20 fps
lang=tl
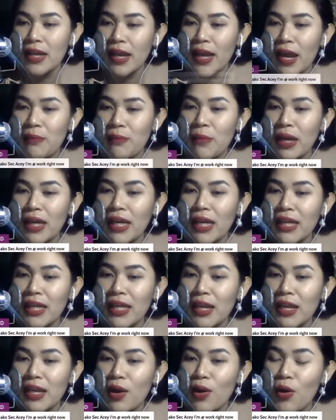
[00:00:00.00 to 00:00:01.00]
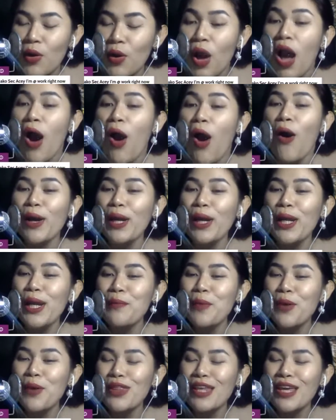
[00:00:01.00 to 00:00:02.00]
Ayan, makikinig lang ako. Okay
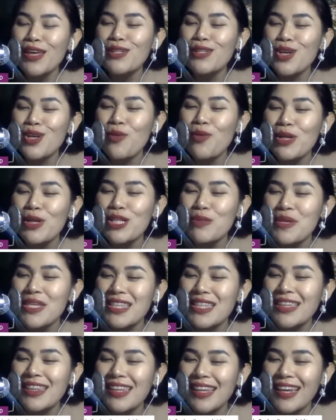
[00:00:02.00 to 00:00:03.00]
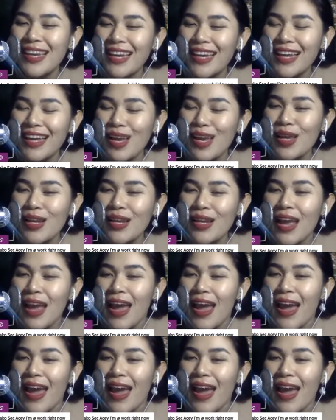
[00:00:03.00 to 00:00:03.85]
lang po. Thank you so much, Miss Lynn.